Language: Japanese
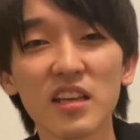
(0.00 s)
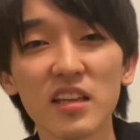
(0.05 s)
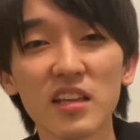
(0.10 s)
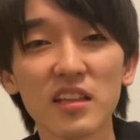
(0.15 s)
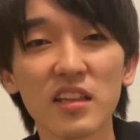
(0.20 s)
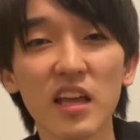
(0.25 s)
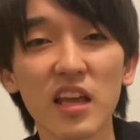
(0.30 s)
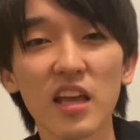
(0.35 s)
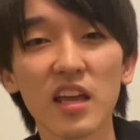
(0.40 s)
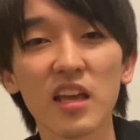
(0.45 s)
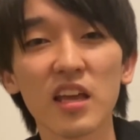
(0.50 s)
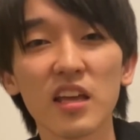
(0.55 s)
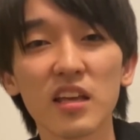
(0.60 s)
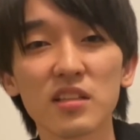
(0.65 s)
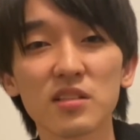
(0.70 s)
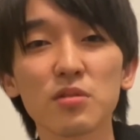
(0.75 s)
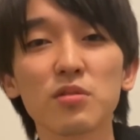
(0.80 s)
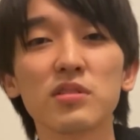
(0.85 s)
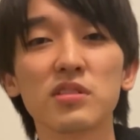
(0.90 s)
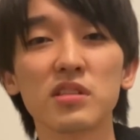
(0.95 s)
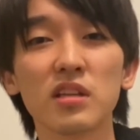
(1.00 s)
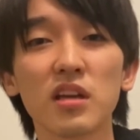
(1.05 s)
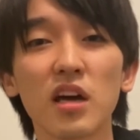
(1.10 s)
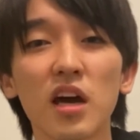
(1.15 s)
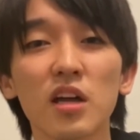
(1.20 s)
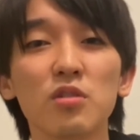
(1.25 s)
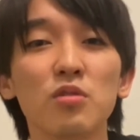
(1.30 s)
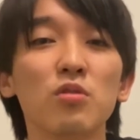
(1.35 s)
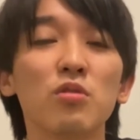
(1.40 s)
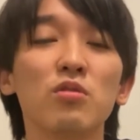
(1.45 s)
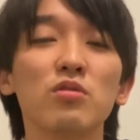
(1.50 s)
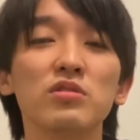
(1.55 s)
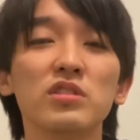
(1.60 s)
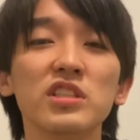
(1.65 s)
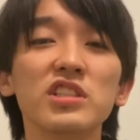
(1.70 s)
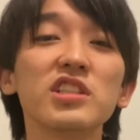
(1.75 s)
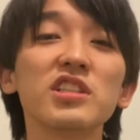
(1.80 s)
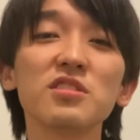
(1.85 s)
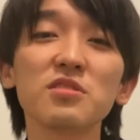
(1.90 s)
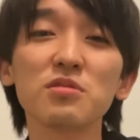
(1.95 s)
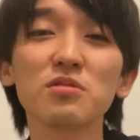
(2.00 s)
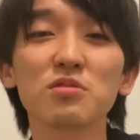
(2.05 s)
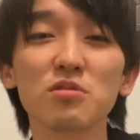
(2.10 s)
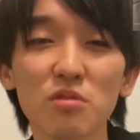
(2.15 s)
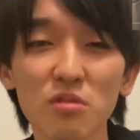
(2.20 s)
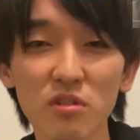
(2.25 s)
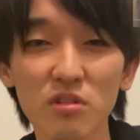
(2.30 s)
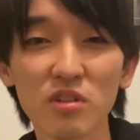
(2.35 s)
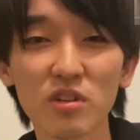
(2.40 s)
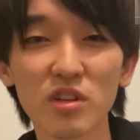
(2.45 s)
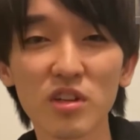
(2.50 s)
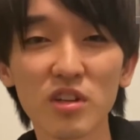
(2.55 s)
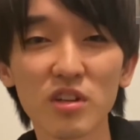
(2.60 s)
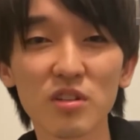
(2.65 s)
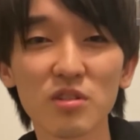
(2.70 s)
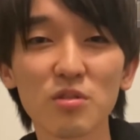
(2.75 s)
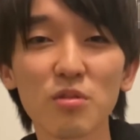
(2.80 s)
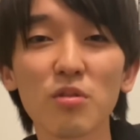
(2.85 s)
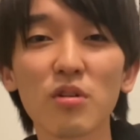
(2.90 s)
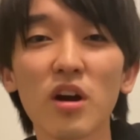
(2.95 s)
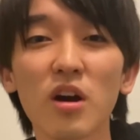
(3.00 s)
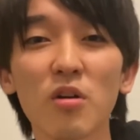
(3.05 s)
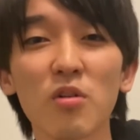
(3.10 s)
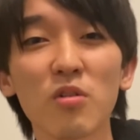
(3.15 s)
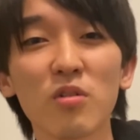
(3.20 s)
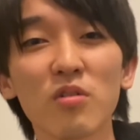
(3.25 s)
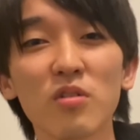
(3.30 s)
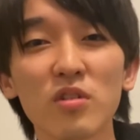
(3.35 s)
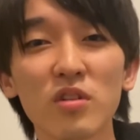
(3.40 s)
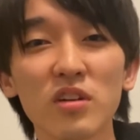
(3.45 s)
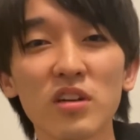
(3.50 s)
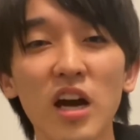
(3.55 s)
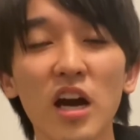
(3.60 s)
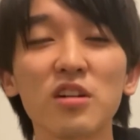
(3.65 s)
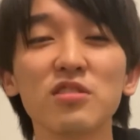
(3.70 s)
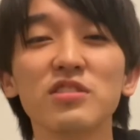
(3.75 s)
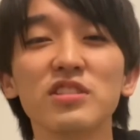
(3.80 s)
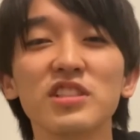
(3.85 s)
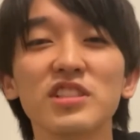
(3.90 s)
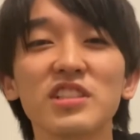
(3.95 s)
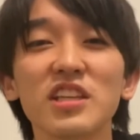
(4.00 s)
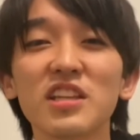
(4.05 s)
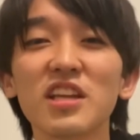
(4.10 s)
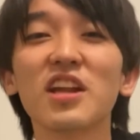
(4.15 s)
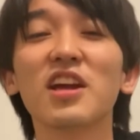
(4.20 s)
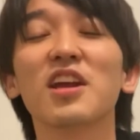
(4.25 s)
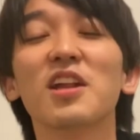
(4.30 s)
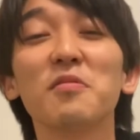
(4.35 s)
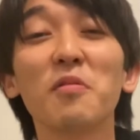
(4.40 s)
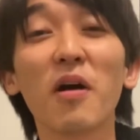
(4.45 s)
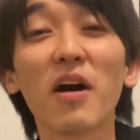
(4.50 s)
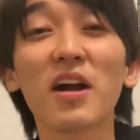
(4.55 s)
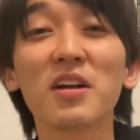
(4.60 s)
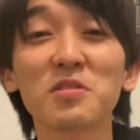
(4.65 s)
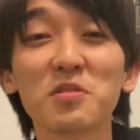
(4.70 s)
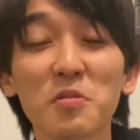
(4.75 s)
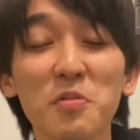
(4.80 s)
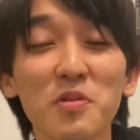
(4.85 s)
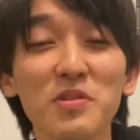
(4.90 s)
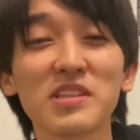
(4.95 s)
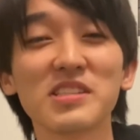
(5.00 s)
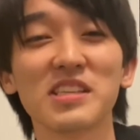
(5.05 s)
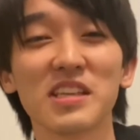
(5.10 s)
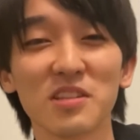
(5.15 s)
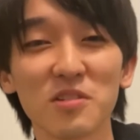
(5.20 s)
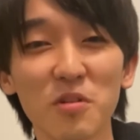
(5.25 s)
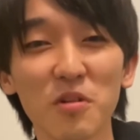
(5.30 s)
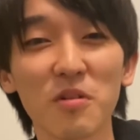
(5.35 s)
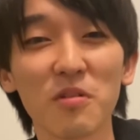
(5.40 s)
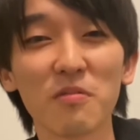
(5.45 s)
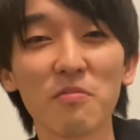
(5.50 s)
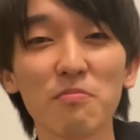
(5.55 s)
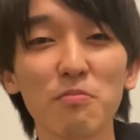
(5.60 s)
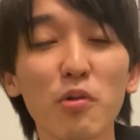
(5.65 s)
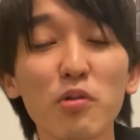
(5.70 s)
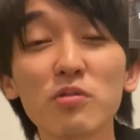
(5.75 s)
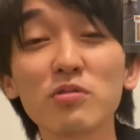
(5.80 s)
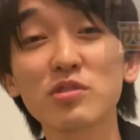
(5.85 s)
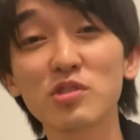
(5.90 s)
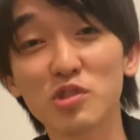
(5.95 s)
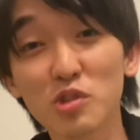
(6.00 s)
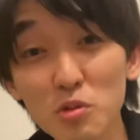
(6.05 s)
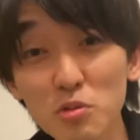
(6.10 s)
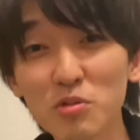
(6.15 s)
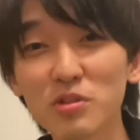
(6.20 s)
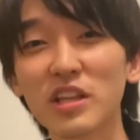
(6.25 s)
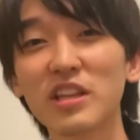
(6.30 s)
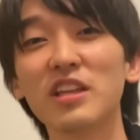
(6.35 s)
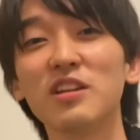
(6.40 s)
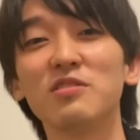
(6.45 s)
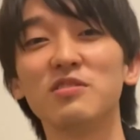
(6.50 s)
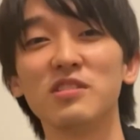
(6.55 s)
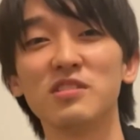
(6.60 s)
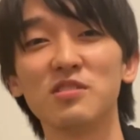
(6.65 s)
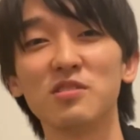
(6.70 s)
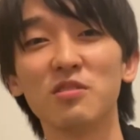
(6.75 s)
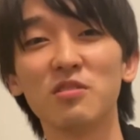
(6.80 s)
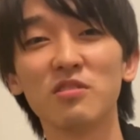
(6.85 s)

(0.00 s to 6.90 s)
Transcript: で、そうですね、あの、西井くんの動画を確認していただければわかると思うんですけど、僕ちょっと出てるんですよ。